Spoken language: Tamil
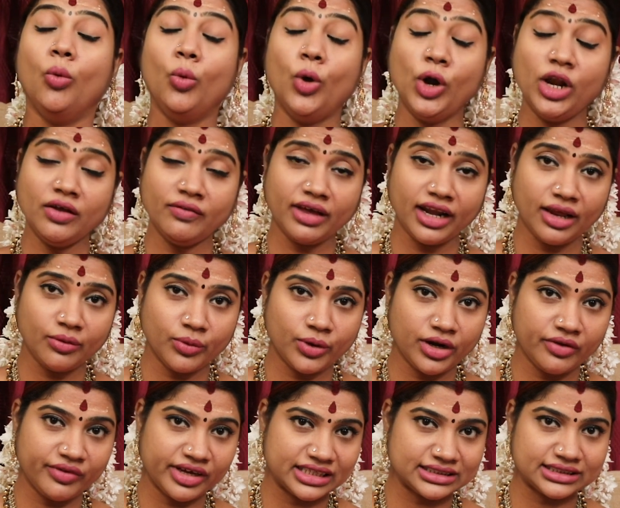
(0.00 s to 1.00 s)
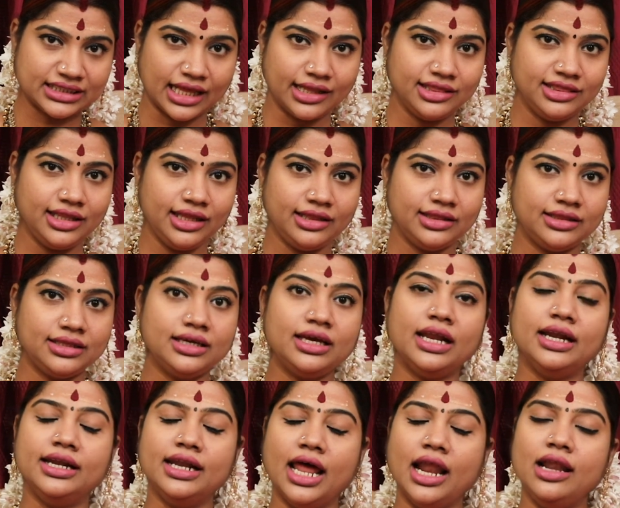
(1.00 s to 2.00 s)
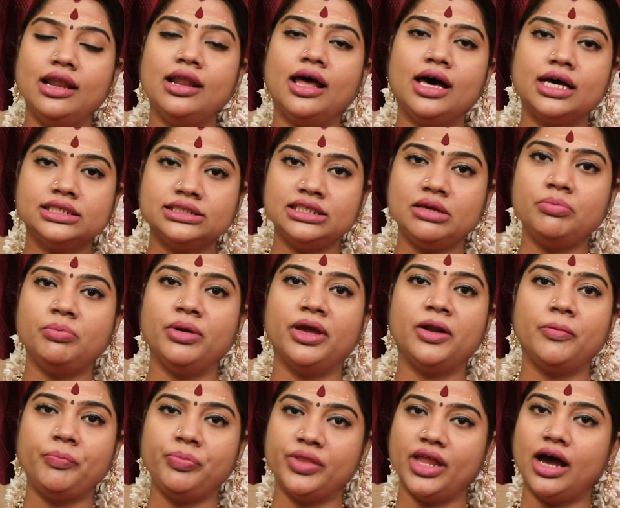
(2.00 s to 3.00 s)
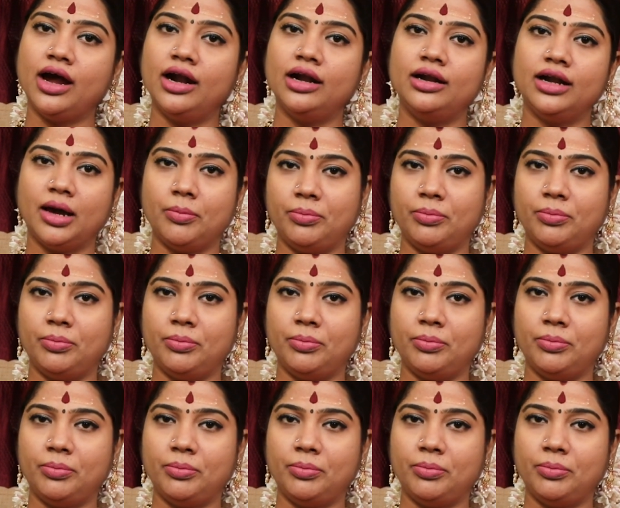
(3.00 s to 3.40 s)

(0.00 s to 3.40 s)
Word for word: ஒருவரை ஒருவர் சந்தித்து நல்லாசி பெறும் நாள்